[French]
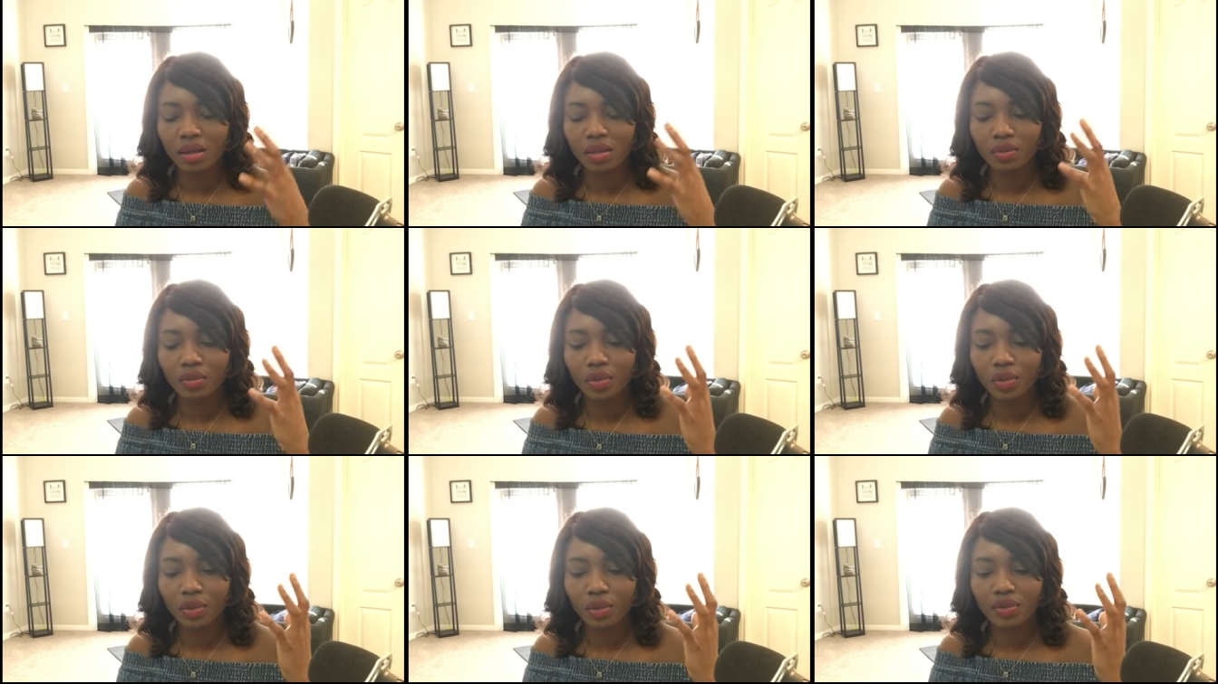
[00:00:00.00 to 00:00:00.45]

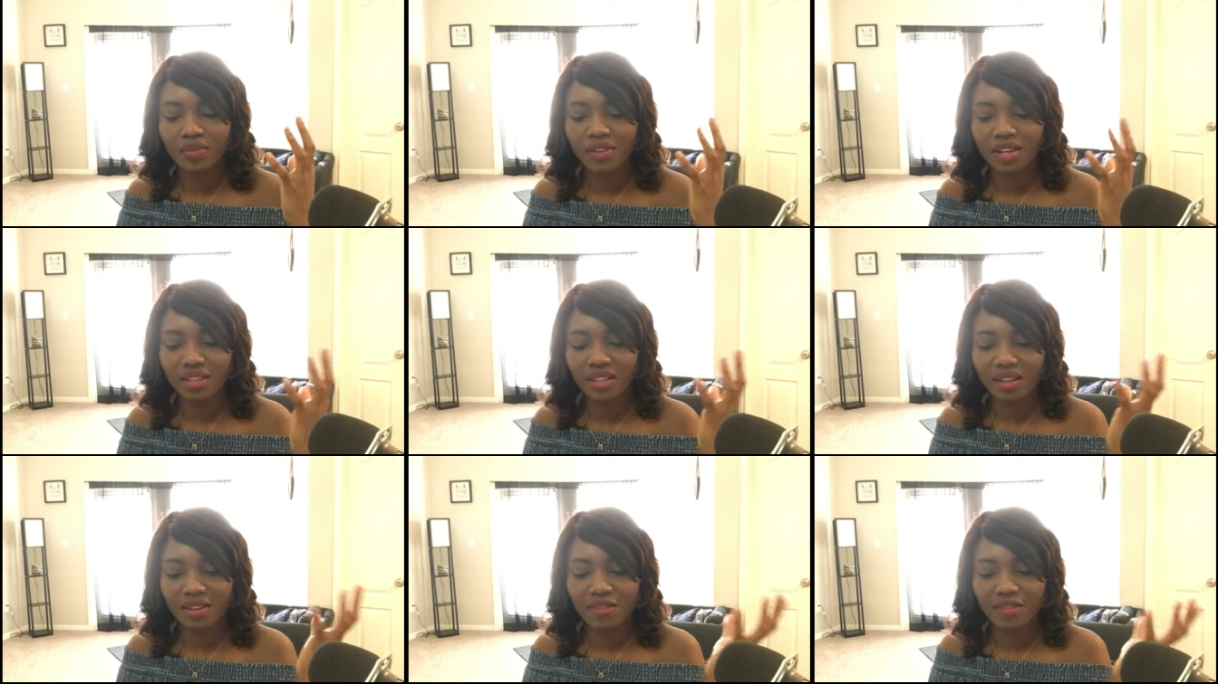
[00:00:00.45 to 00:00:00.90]
you know,
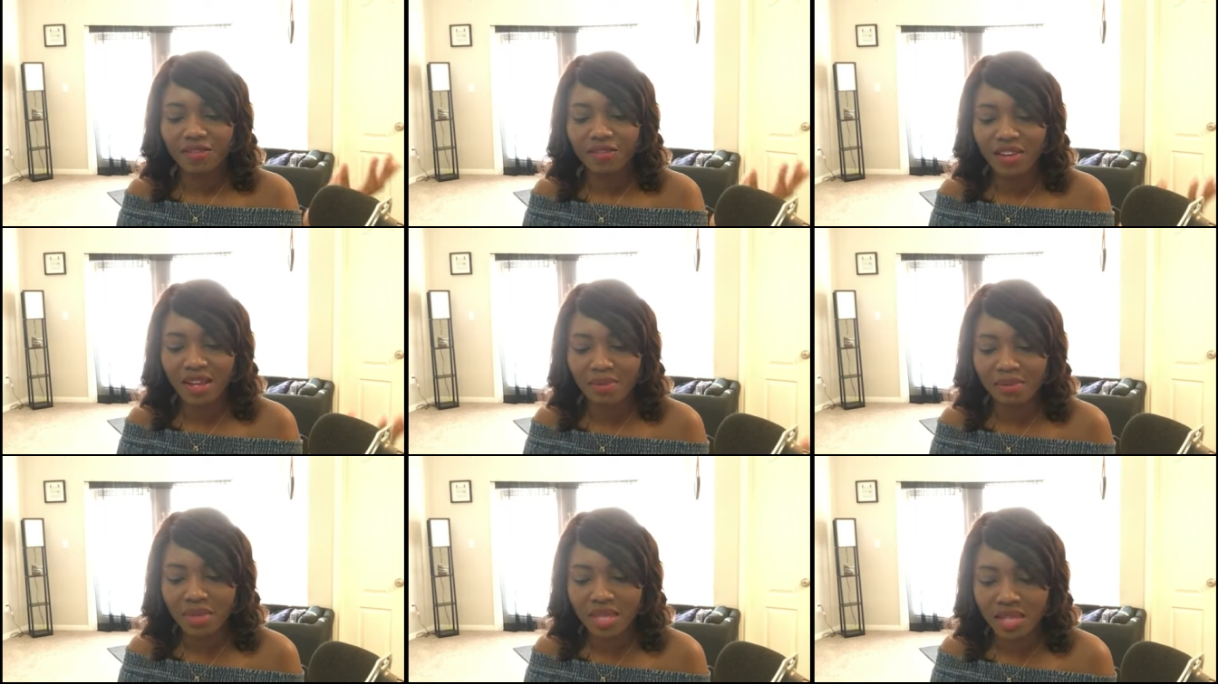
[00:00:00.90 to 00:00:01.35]
votre
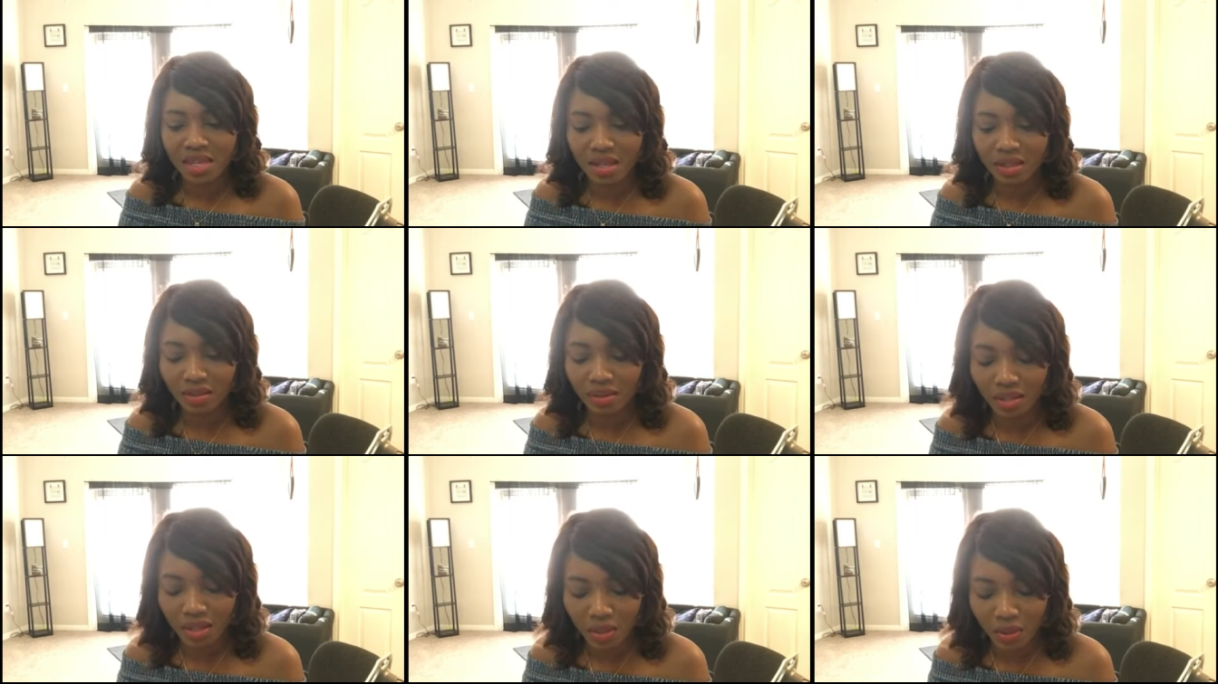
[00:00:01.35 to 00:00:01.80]
famille
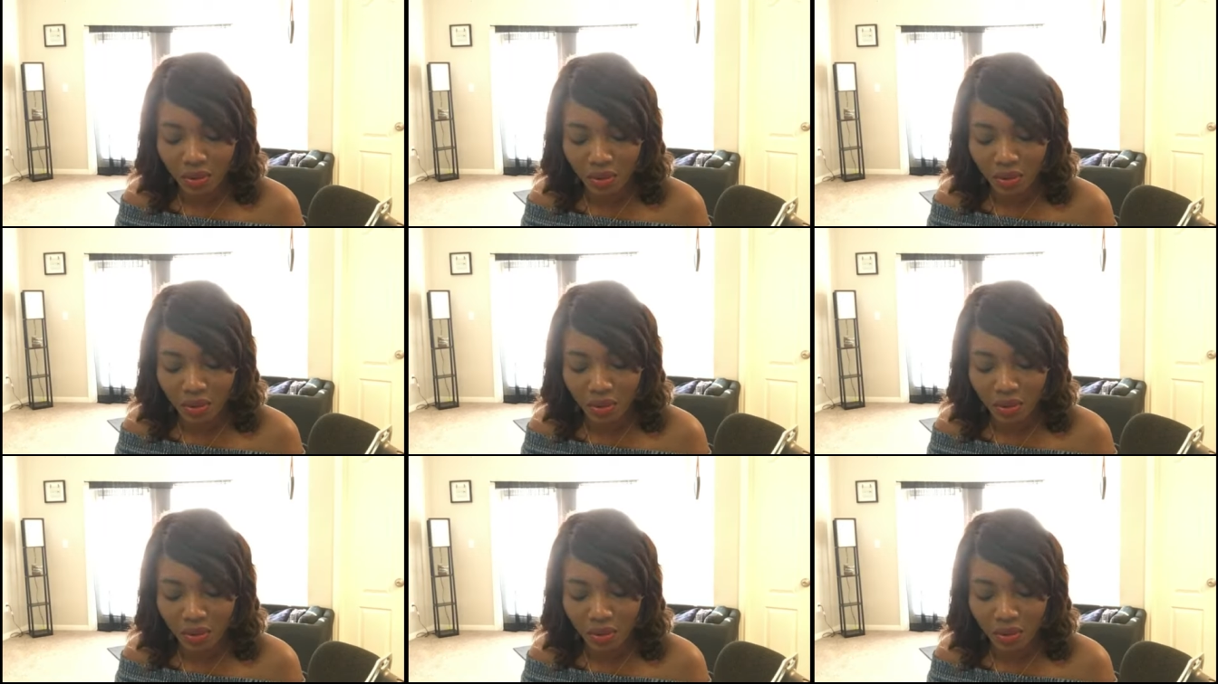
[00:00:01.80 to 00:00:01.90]
en tant